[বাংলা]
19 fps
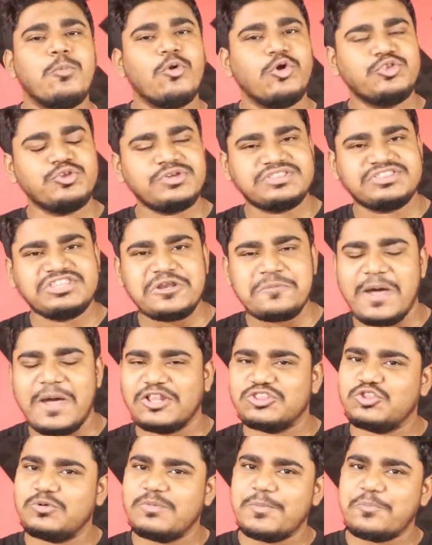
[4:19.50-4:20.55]
প্রযুক্তির
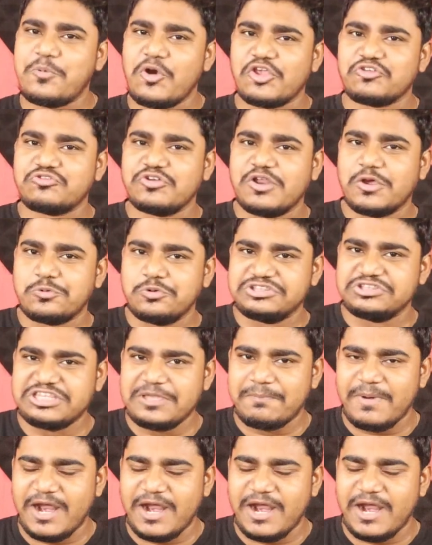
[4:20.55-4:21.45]
মাধ্যমে পড়াশোনা করতে